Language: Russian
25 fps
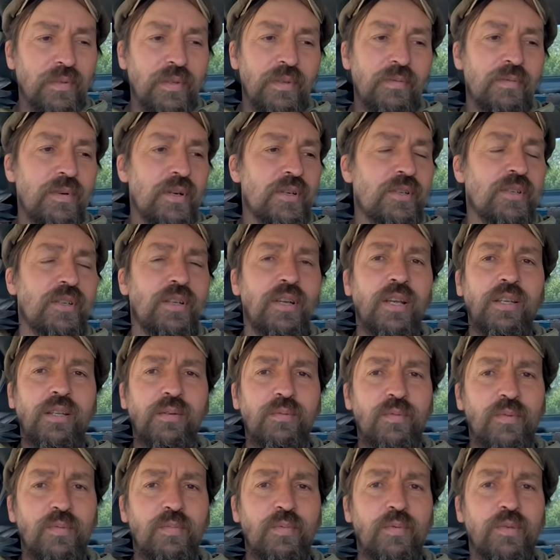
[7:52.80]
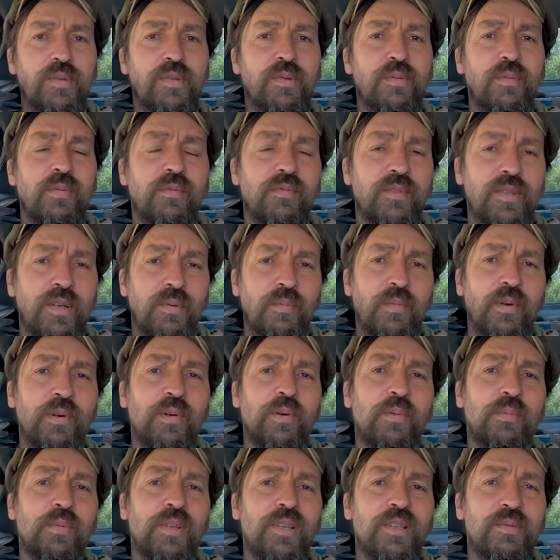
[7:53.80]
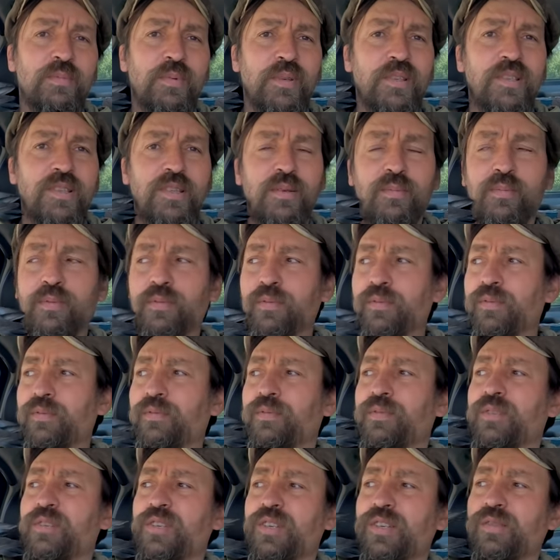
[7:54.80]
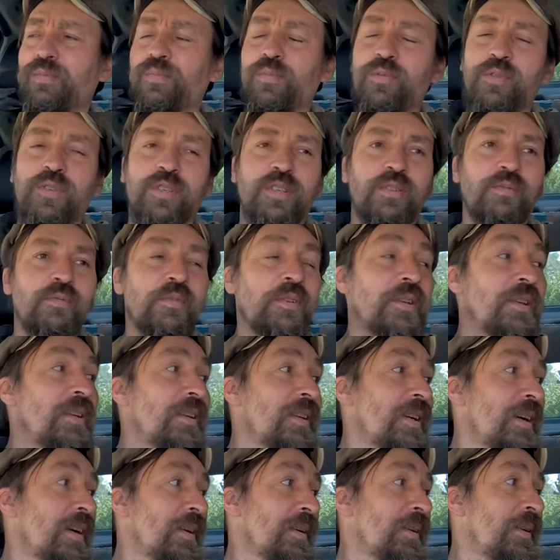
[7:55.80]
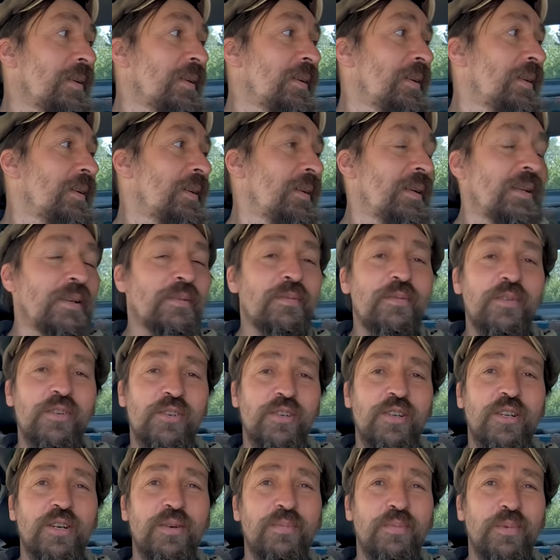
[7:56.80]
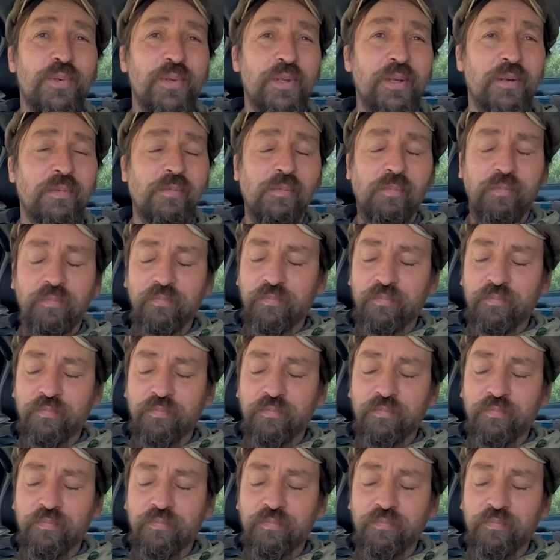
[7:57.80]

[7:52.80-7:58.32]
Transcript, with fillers: неважно каким способом. Всем огромное спасибо. Вот вы сейчас можете видеть, как ваша работа